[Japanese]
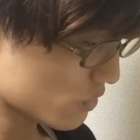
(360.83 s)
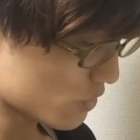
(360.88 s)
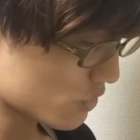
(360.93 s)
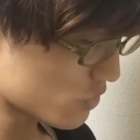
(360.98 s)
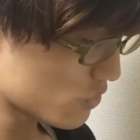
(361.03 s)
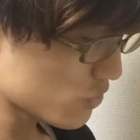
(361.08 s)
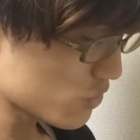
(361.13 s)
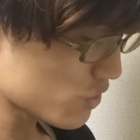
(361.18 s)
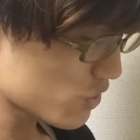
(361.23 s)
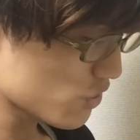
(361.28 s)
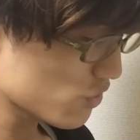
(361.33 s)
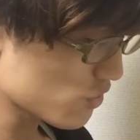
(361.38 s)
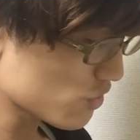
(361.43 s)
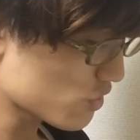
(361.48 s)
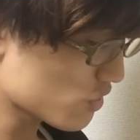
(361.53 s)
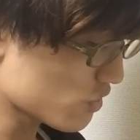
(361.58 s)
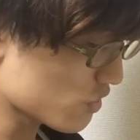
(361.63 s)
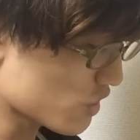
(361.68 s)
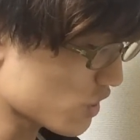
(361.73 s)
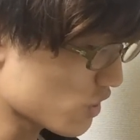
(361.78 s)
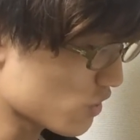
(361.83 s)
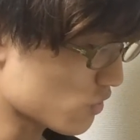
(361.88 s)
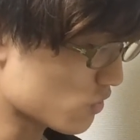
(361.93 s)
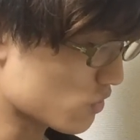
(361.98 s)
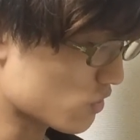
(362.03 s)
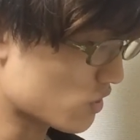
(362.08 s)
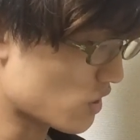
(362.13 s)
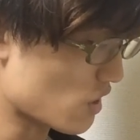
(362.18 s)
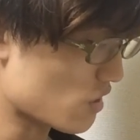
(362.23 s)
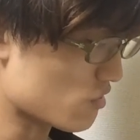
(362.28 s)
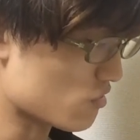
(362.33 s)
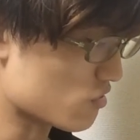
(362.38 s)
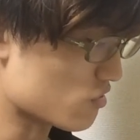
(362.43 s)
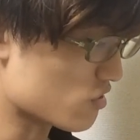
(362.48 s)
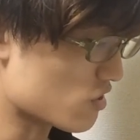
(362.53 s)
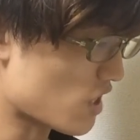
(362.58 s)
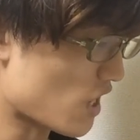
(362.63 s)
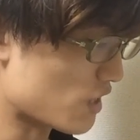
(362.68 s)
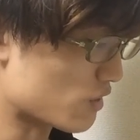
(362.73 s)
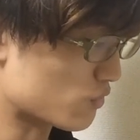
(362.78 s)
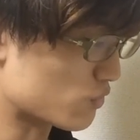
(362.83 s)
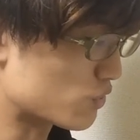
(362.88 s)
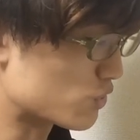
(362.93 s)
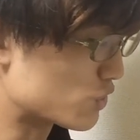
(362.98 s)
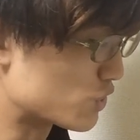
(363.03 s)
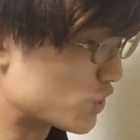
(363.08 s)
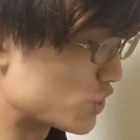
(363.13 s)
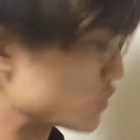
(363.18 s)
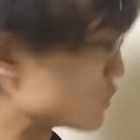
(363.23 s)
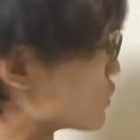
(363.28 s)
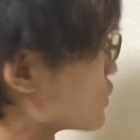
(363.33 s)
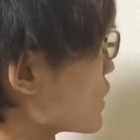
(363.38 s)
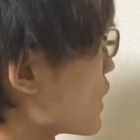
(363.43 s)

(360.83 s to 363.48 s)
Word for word: 優秀すぎるっていうぐらいの優秀